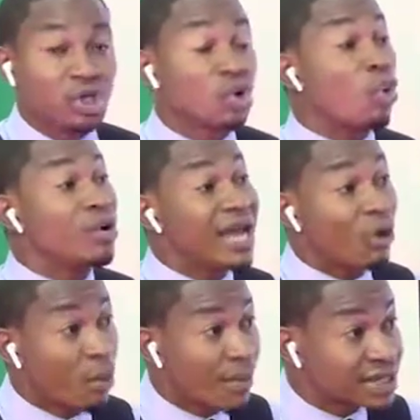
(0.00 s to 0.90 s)
Il connaît
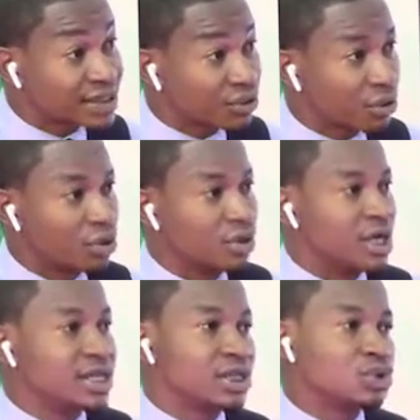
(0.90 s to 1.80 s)
comment est-ce que
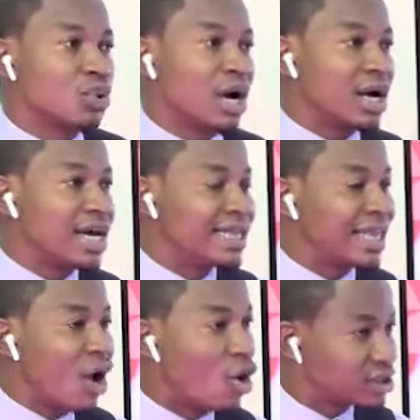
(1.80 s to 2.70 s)
euh, ce joueur
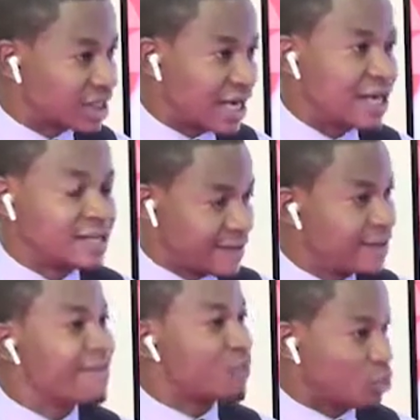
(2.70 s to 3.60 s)
était en train
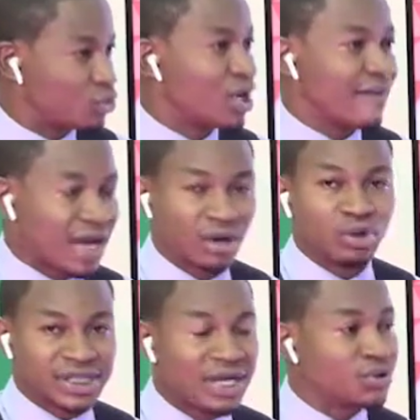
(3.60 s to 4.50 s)
de fonctionner avec
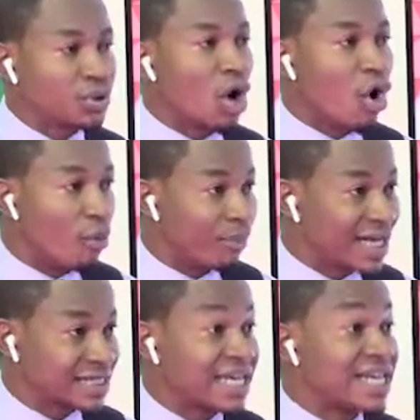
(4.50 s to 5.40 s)
le sélectionneur en
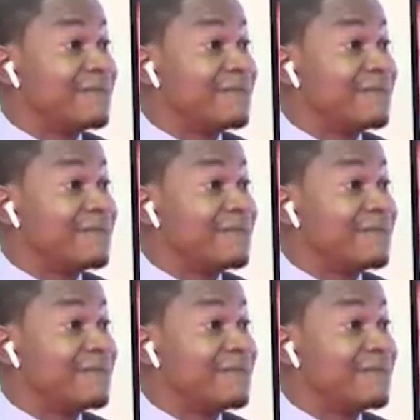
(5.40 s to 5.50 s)
place.